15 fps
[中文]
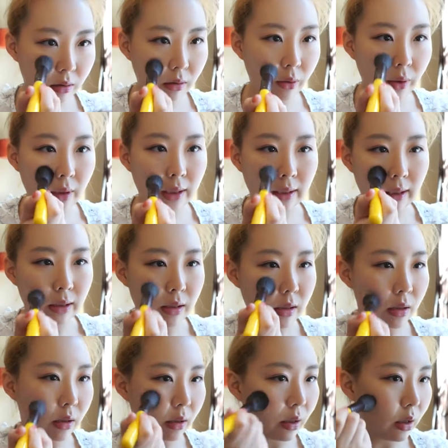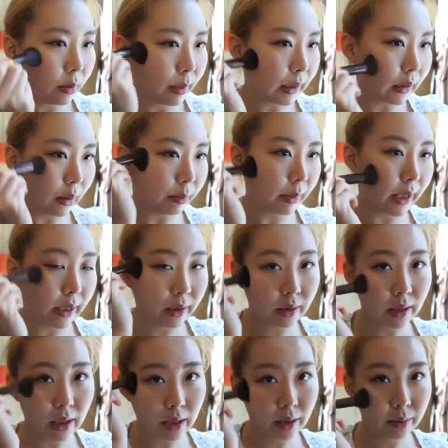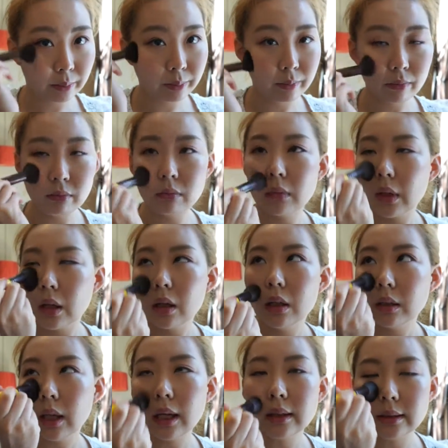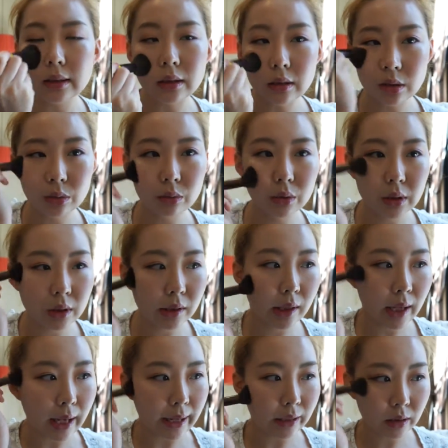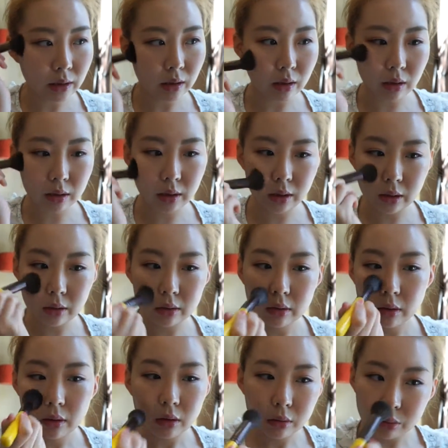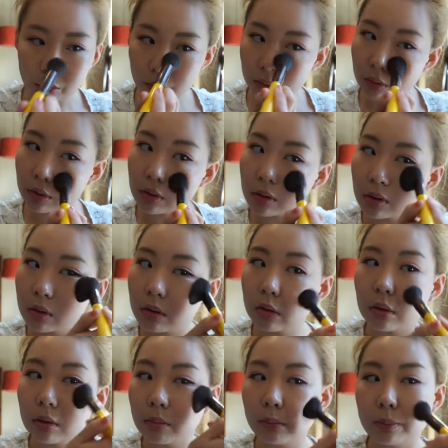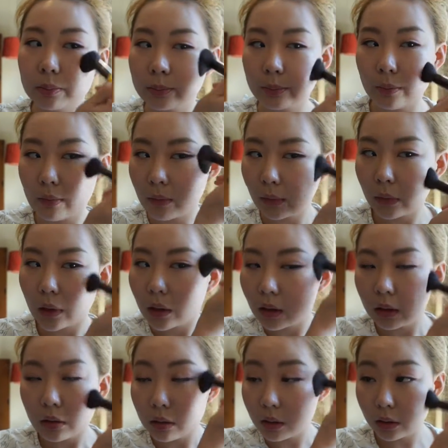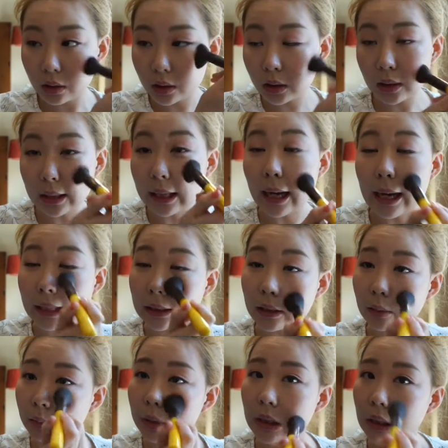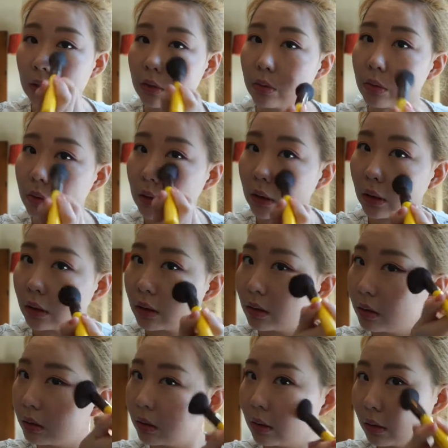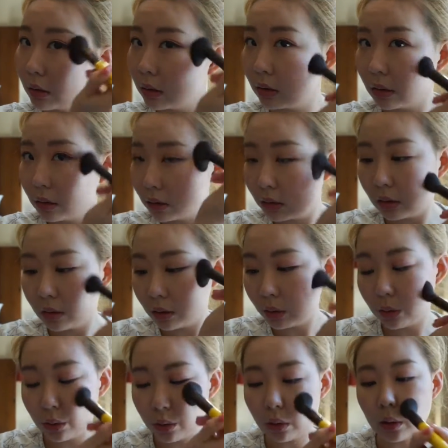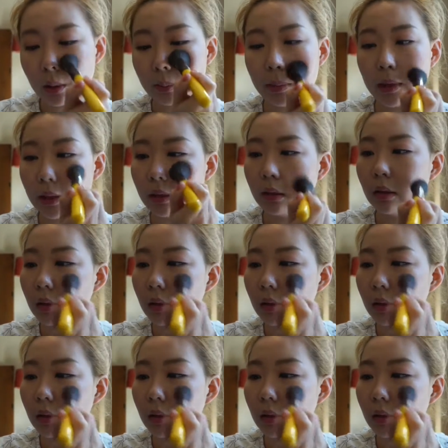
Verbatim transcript: 有一点颜色，然后把它 blend 开。它显色度其实还可以，就是。日系还挺平均的水平，